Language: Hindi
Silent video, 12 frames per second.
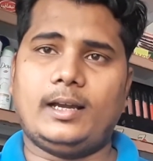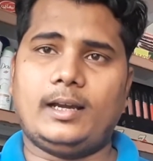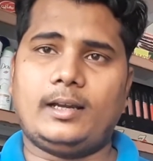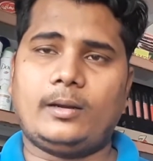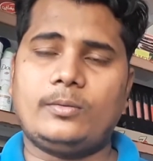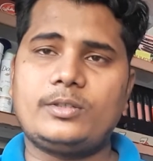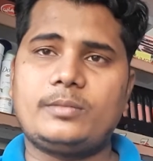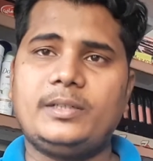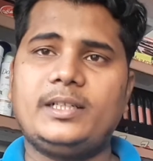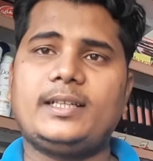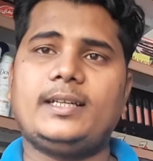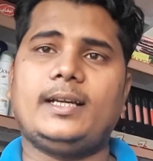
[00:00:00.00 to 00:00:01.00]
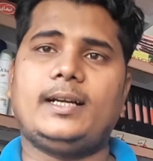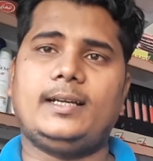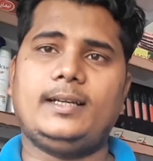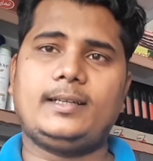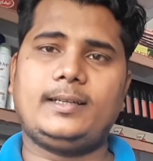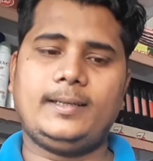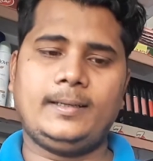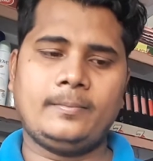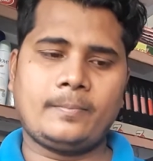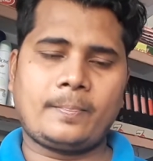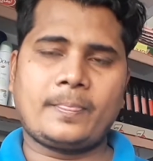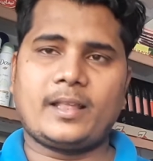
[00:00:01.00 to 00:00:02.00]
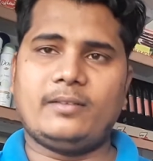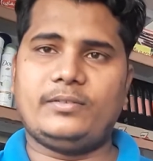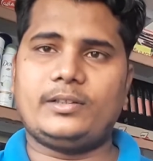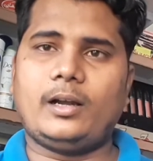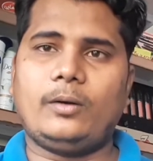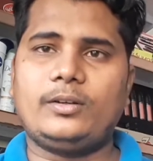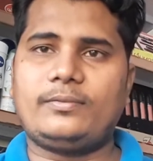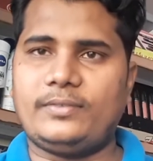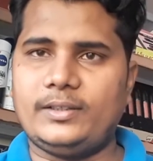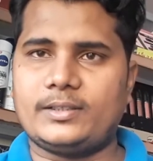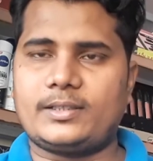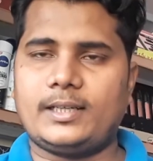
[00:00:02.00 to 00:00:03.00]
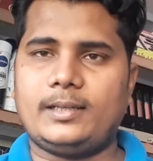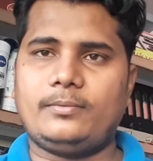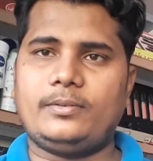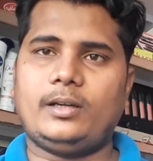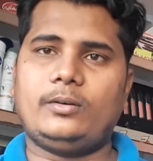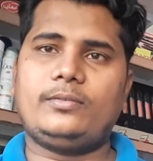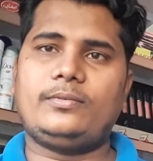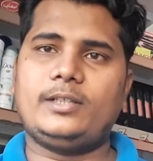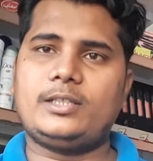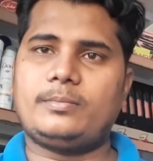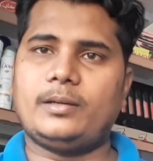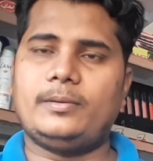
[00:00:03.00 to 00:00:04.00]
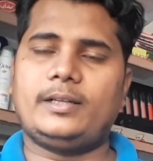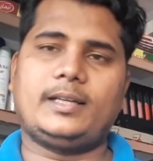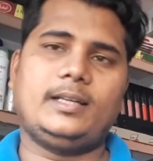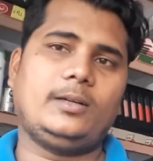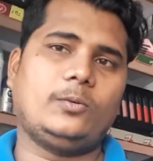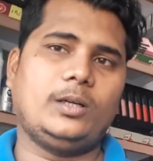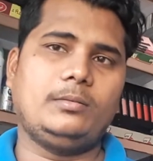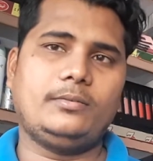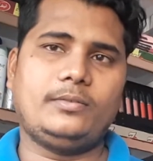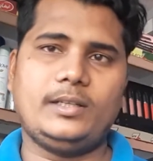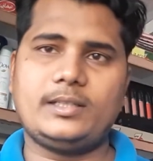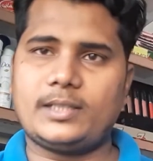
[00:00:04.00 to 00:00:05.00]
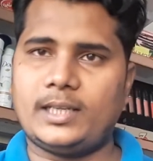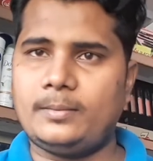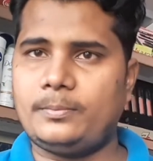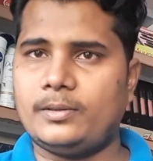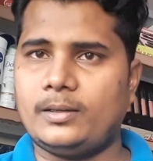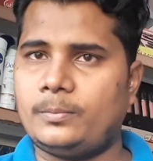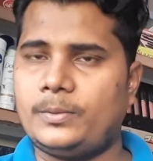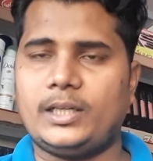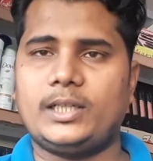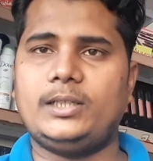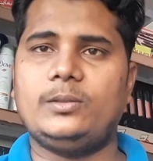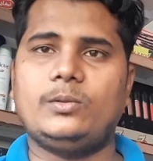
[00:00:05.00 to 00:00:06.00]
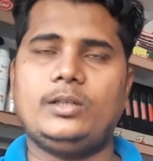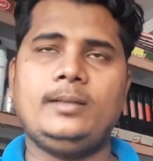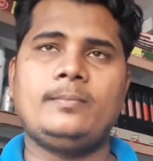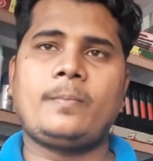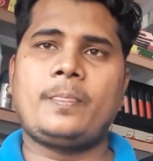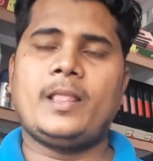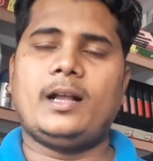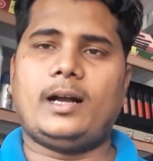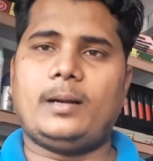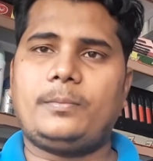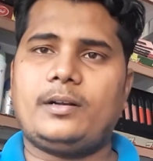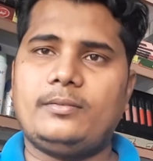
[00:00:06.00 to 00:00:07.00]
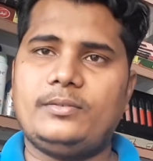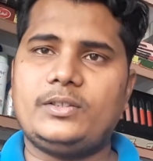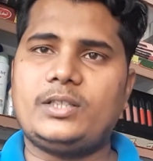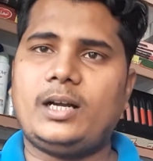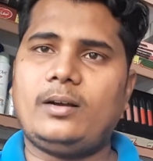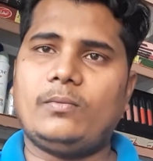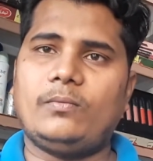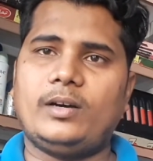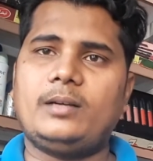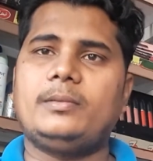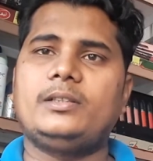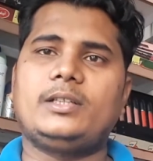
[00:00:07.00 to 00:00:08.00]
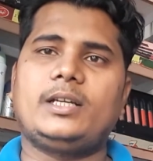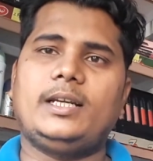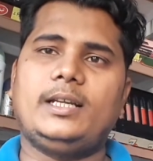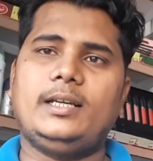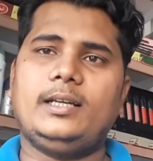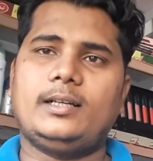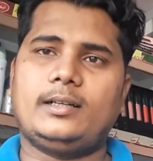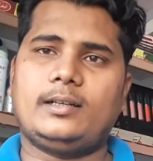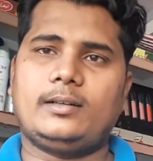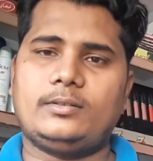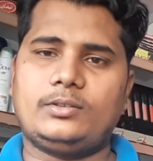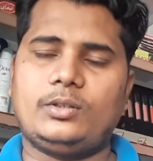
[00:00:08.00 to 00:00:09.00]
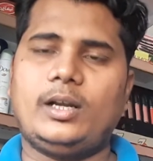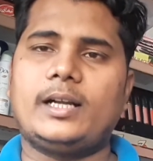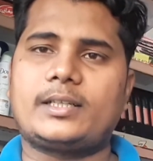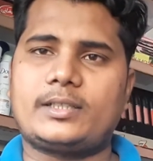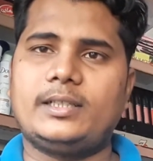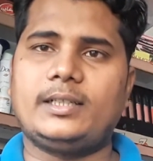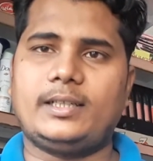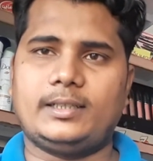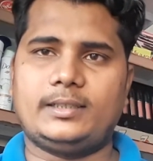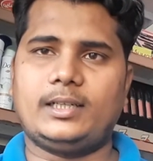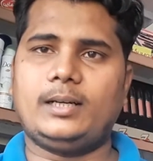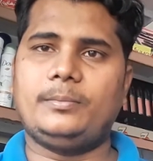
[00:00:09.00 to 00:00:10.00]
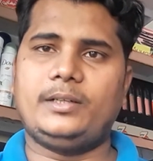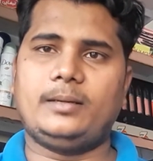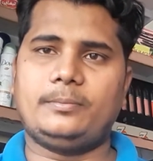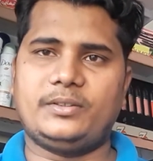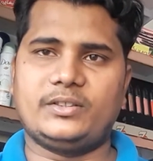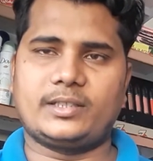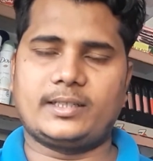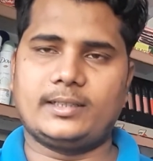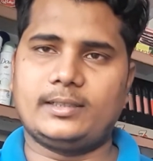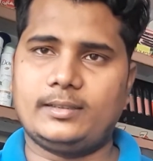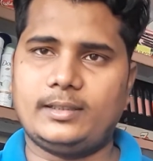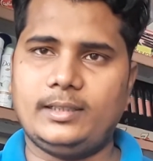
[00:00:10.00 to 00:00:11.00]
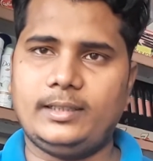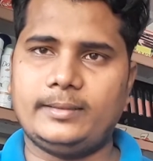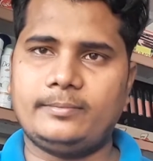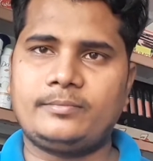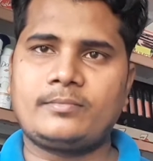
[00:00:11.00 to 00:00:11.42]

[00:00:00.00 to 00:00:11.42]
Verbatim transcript: अनाउंसमेंट किया है कि विदाउट फ़ीस यानी विदाउट फ़ीस पेमेंट यानी कोई भी फ़ीस नहीं पे करनी होगी आपका वीज़ा वन मंथ के लिए जो है एक्सटेंड किया जाएगा बिना फीस के ठीक है